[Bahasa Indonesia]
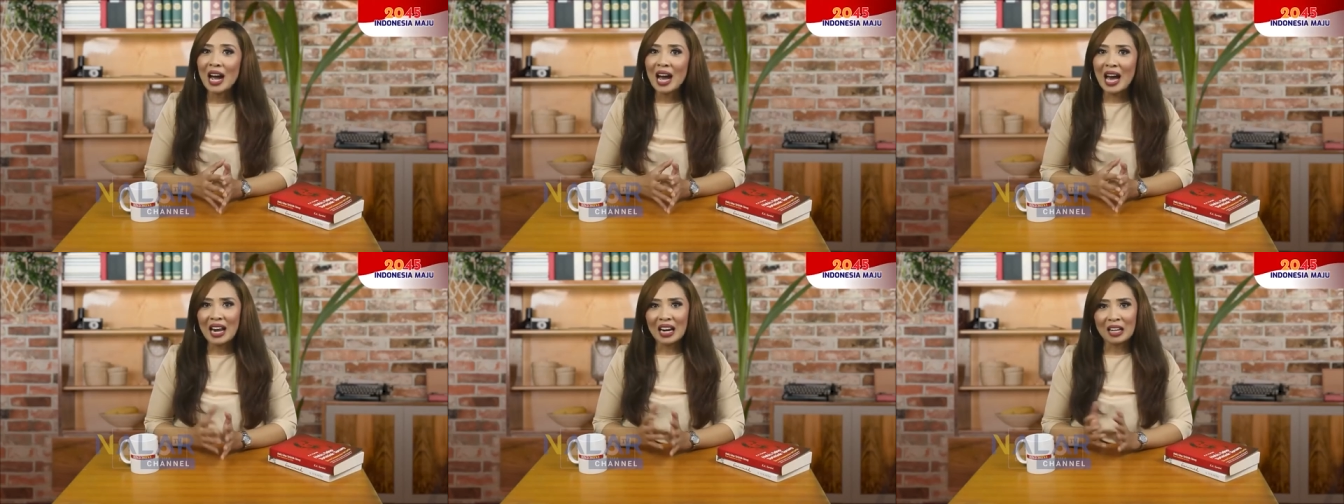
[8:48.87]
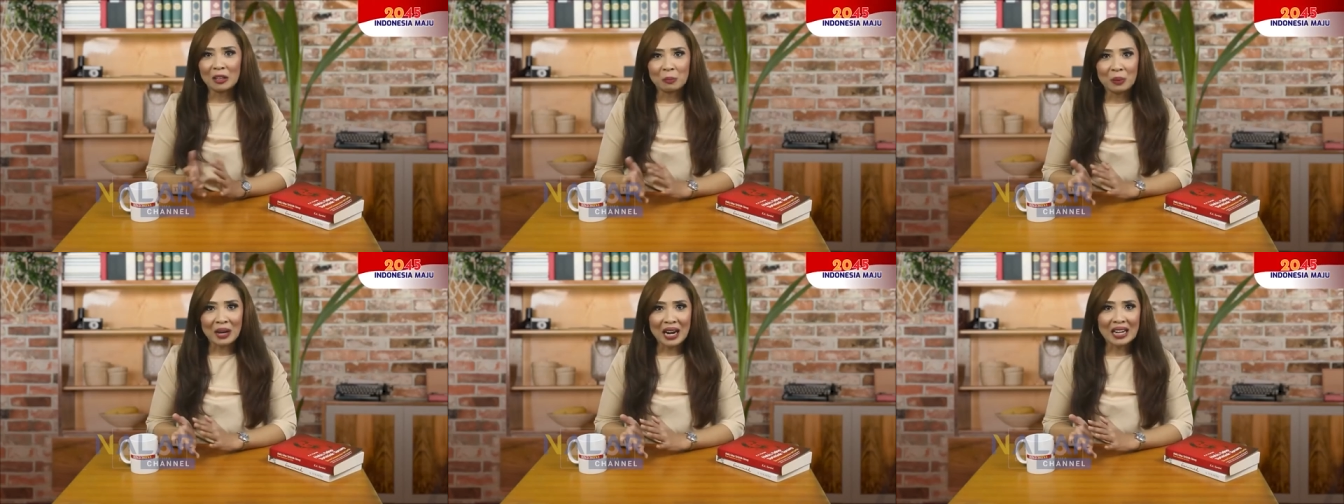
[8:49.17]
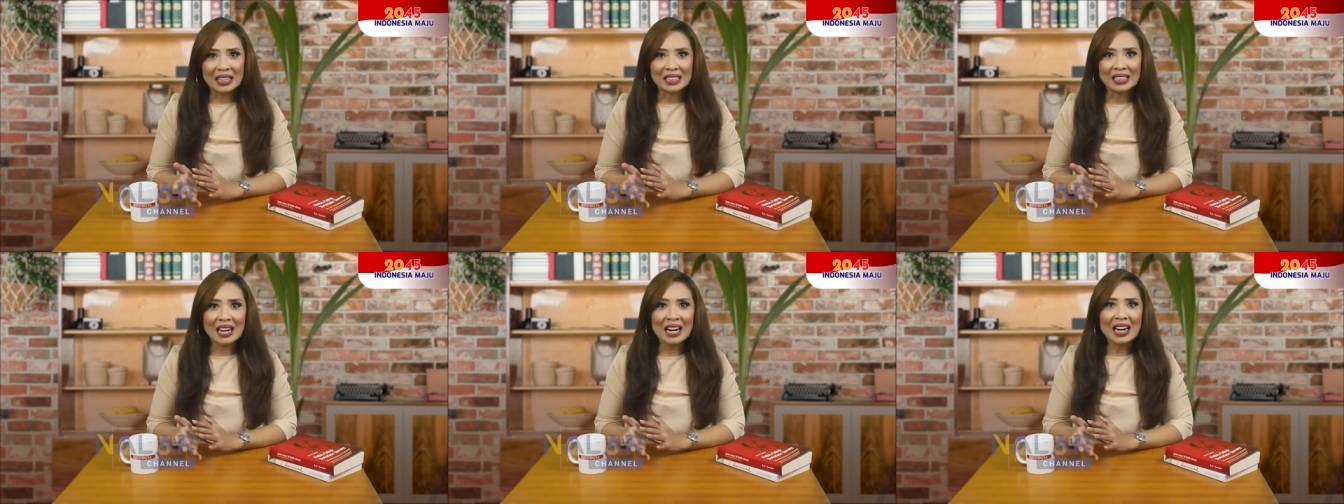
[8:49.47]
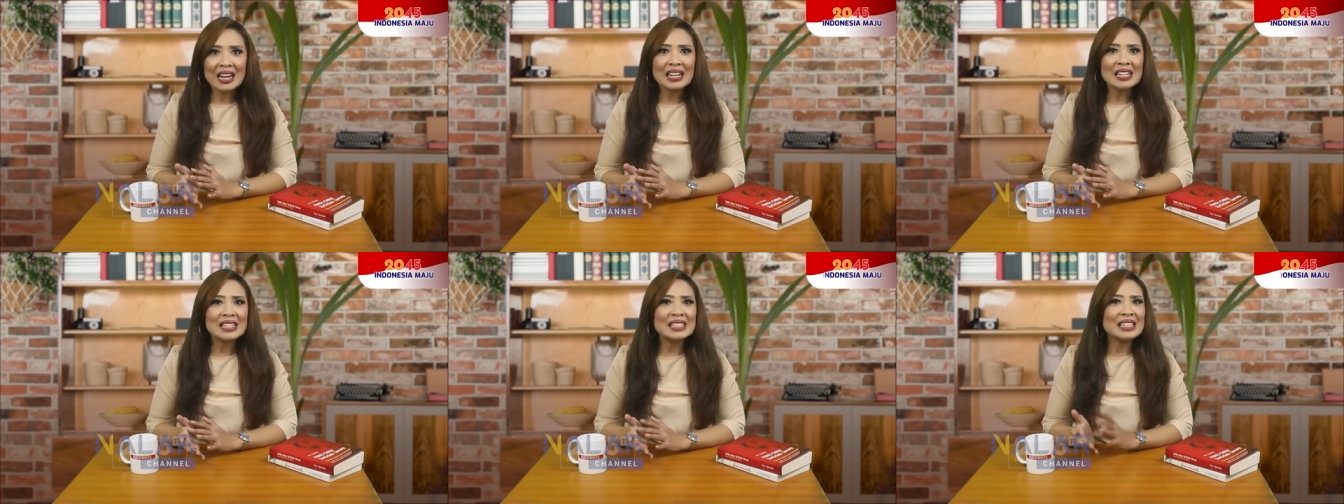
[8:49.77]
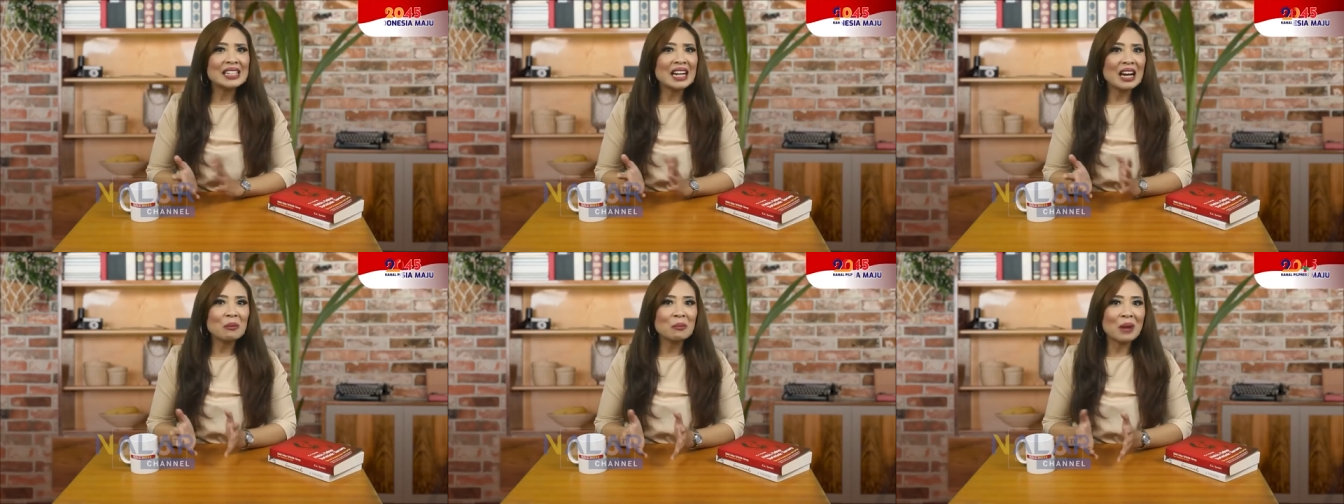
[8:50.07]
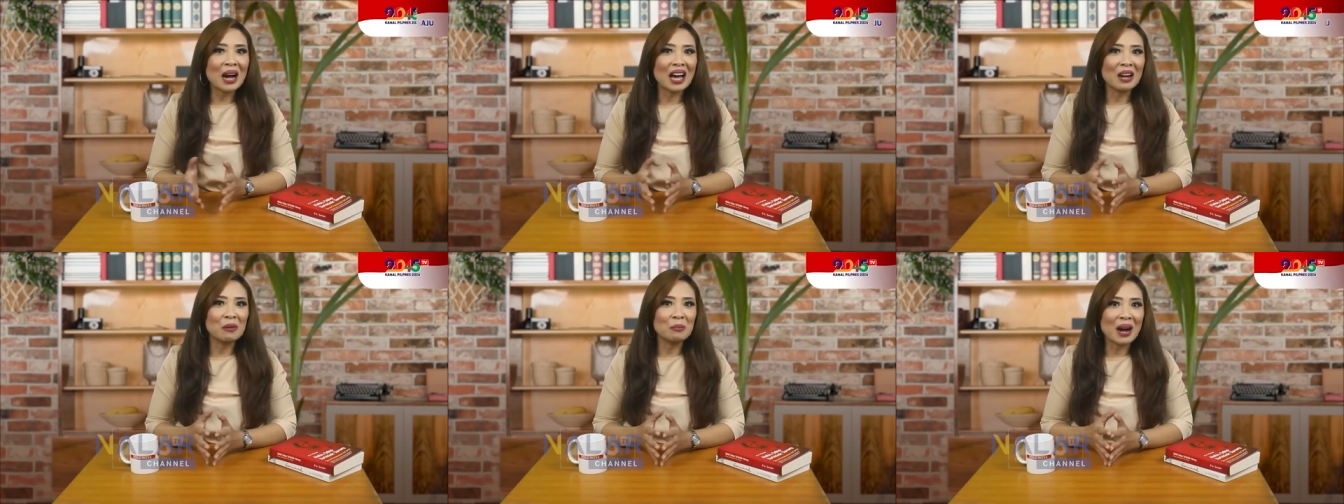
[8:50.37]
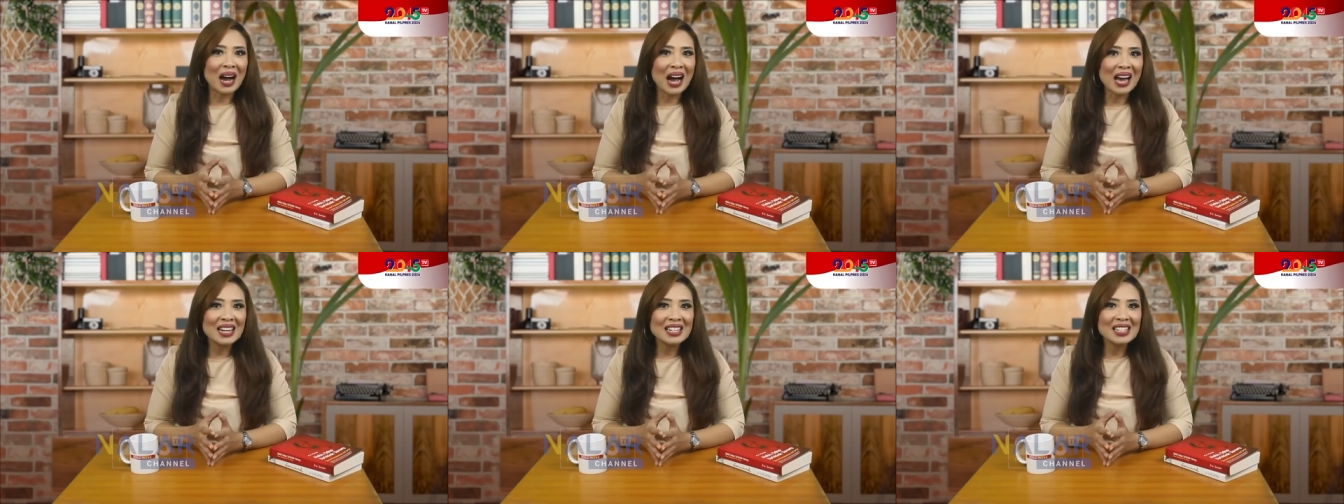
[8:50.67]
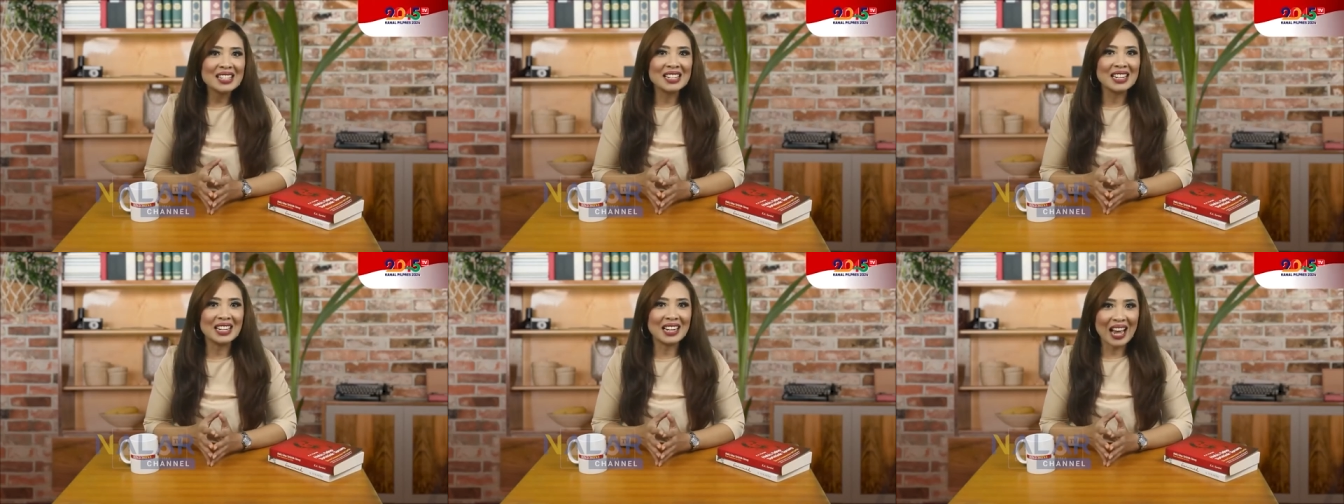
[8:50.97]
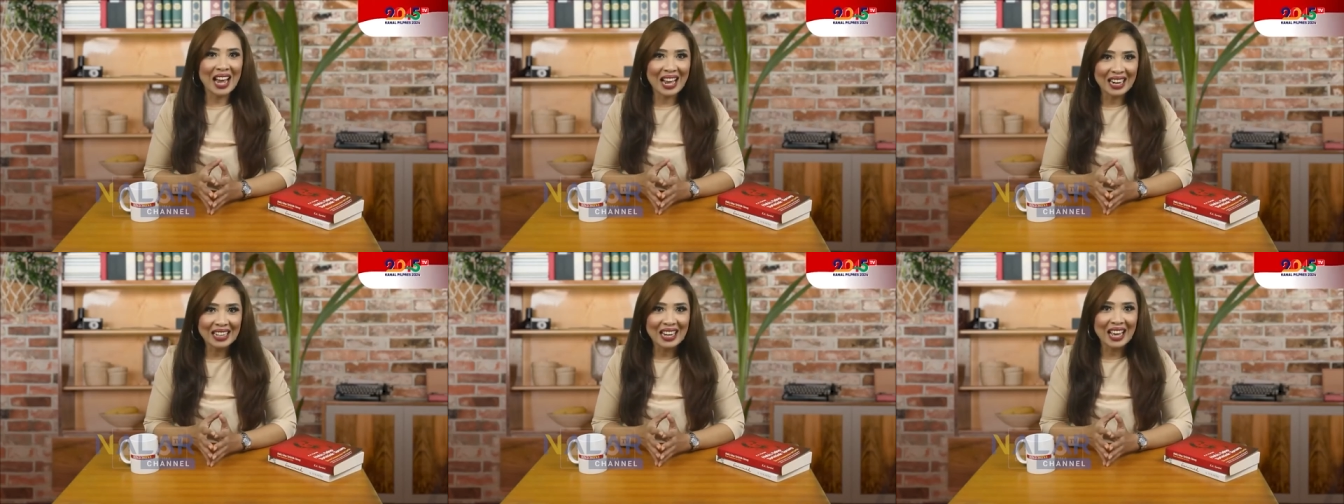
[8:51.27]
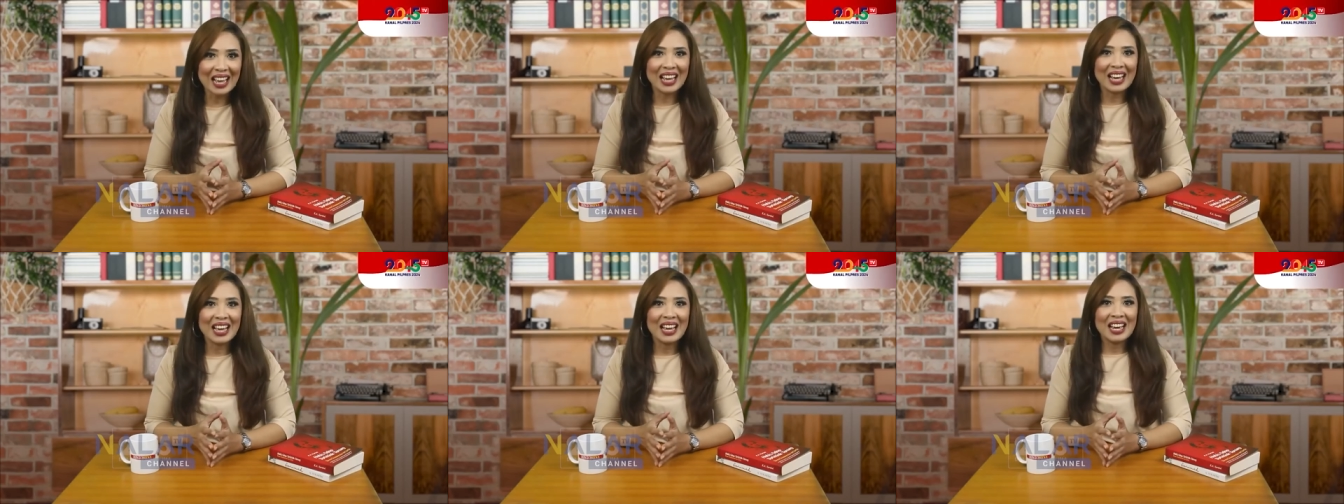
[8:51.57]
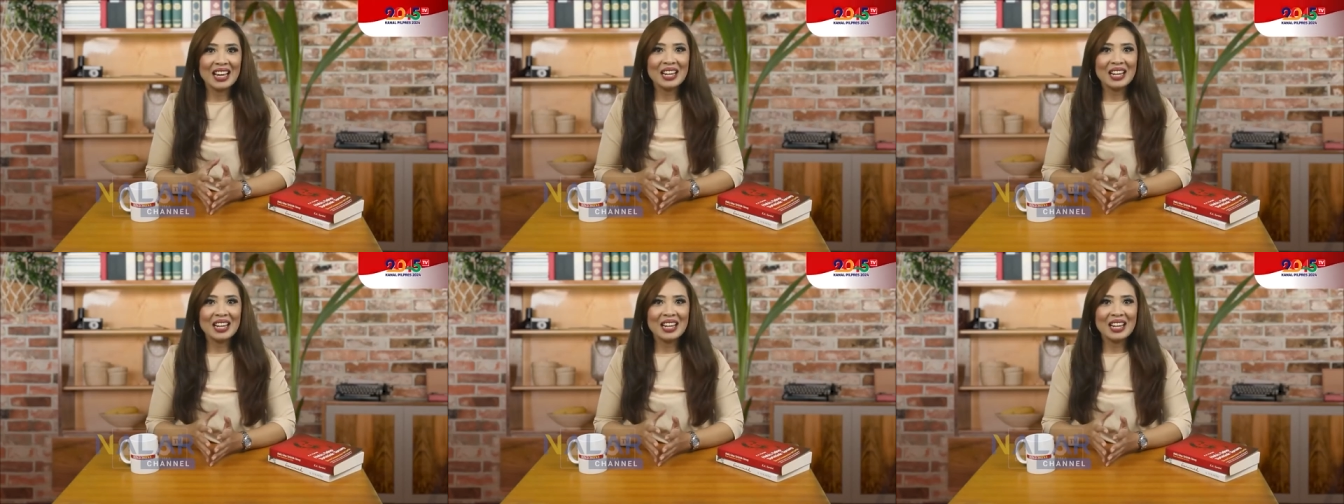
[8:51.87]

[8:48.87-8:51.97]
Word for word: alat peraga dengan bahan-bahan sederhana,